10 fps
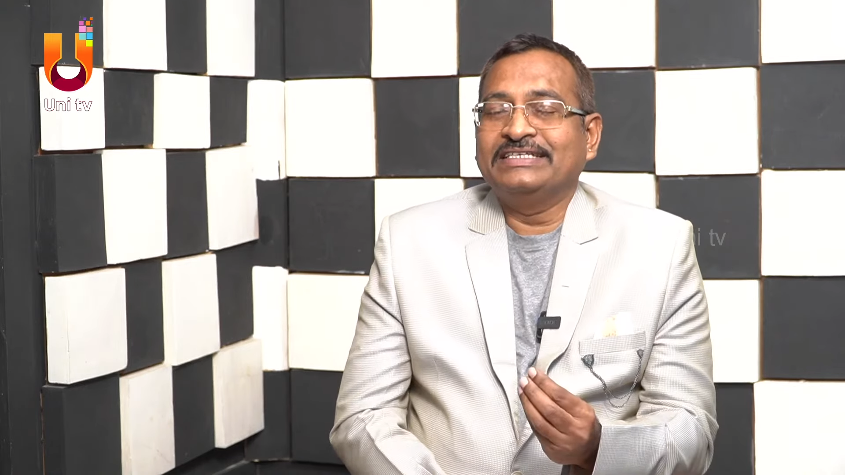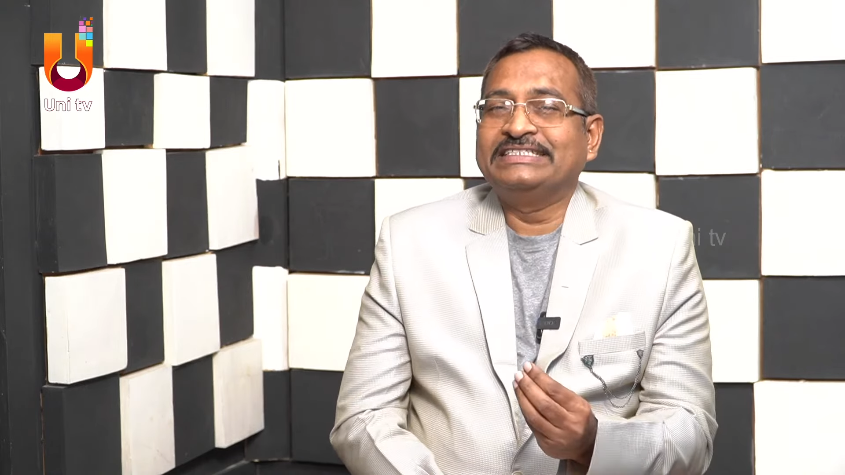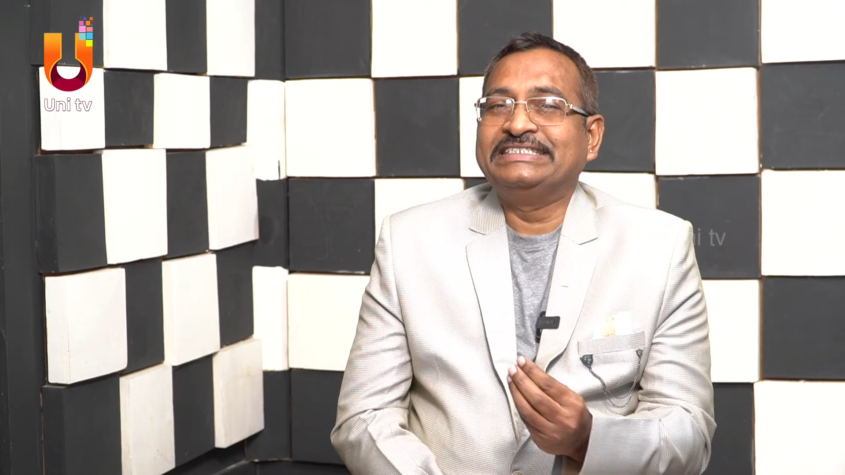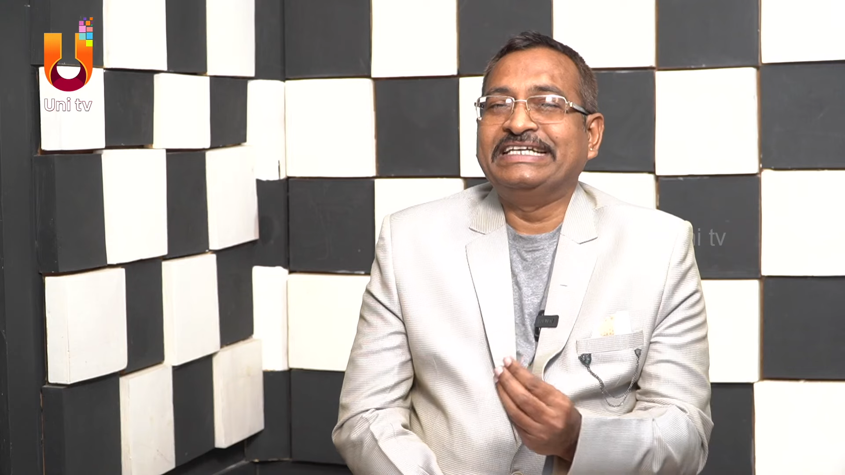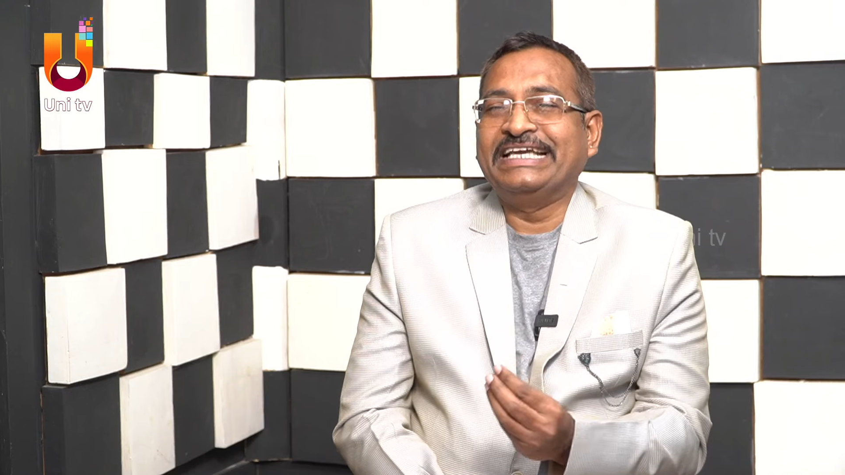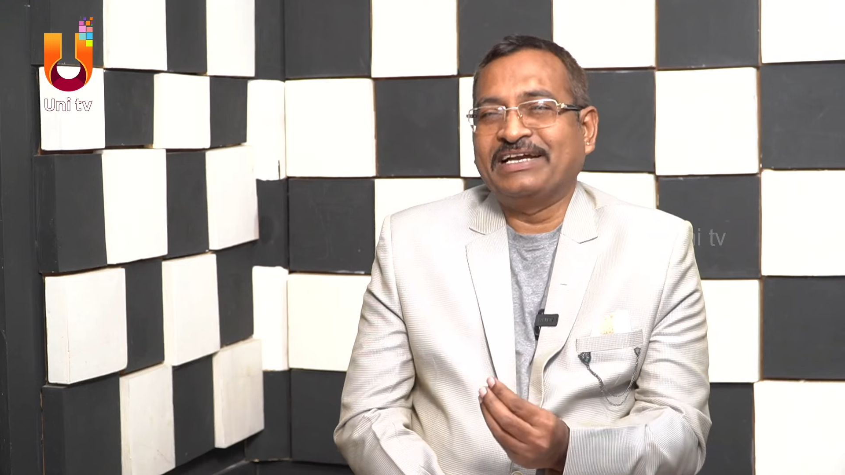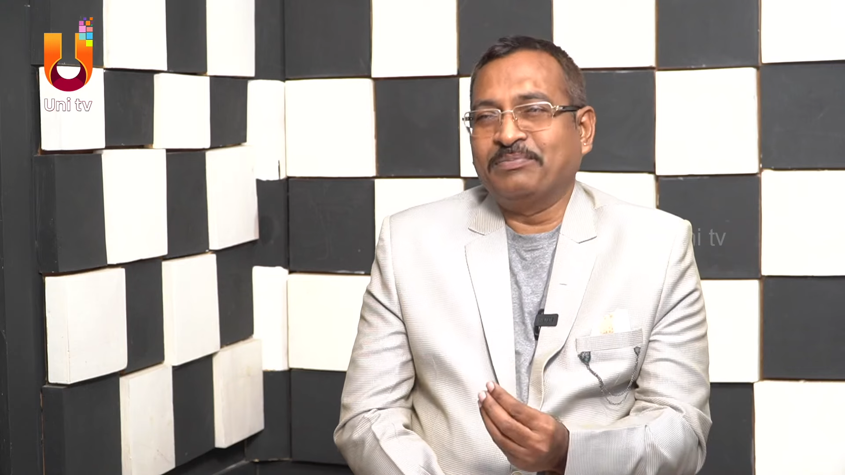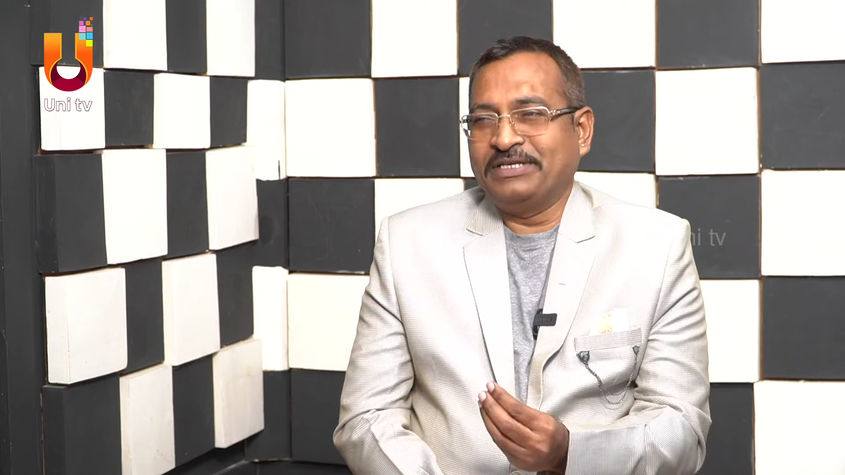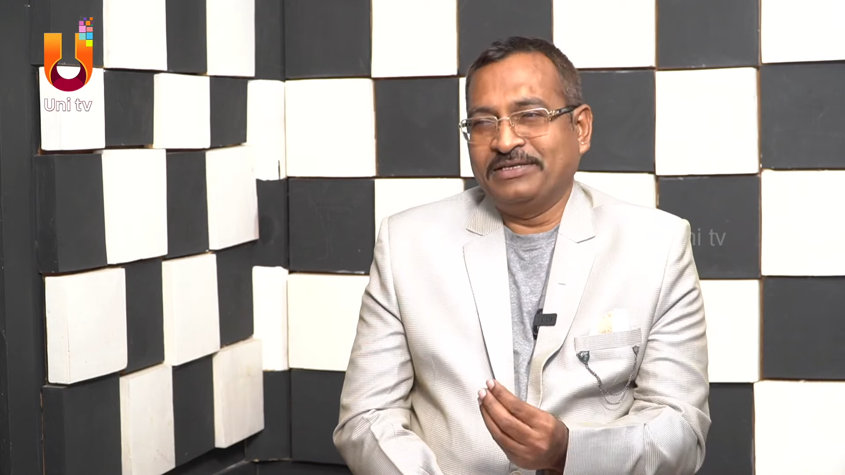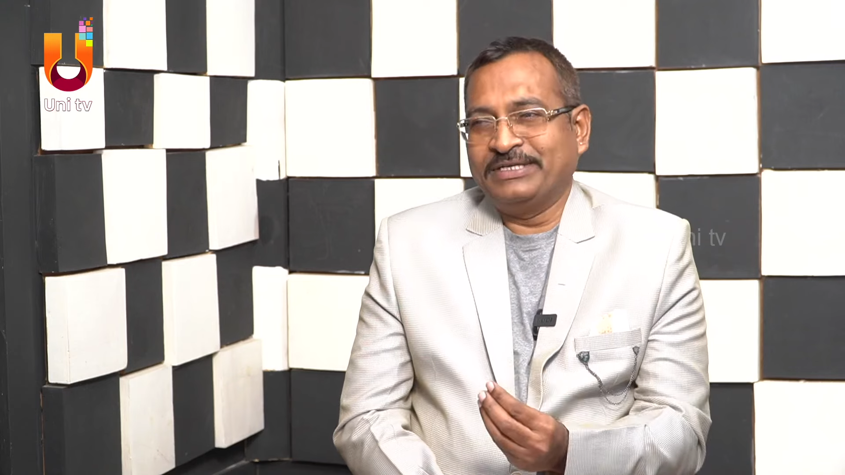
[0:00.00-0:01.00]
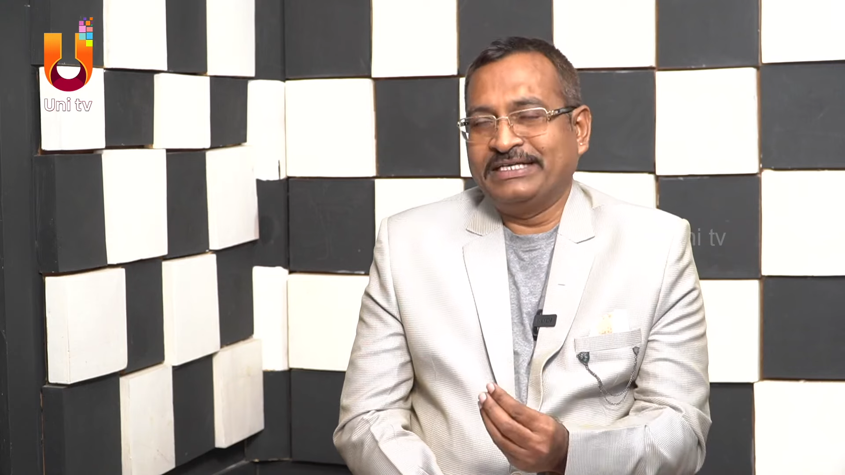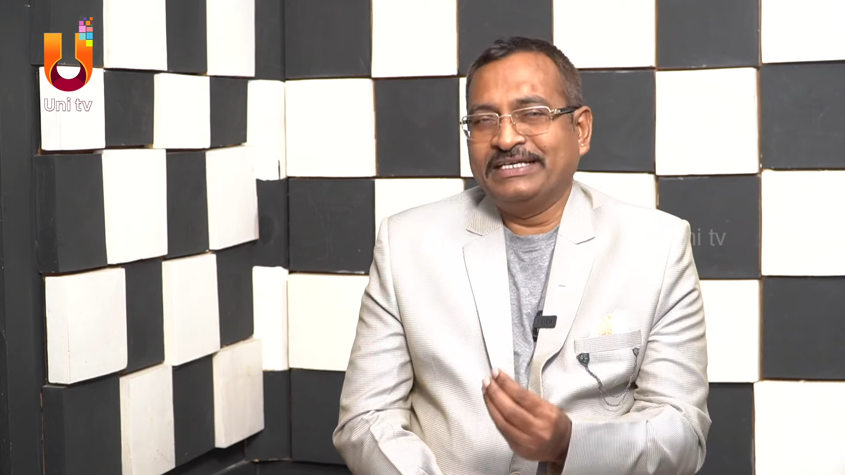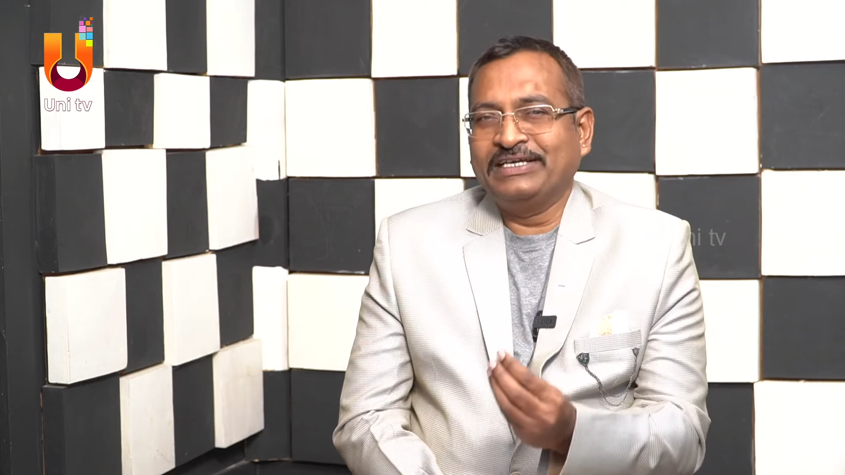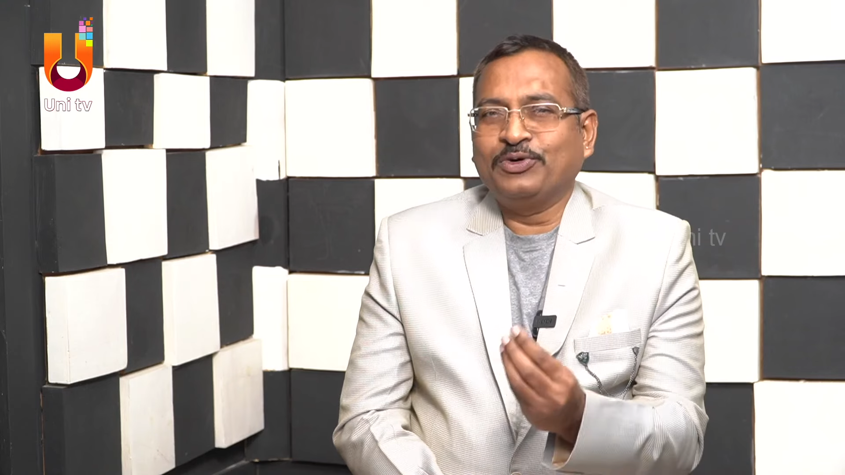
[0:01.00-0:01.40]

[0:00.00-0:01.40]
ఈస్ట్ ఇండియా కంపెనీ పెట్టి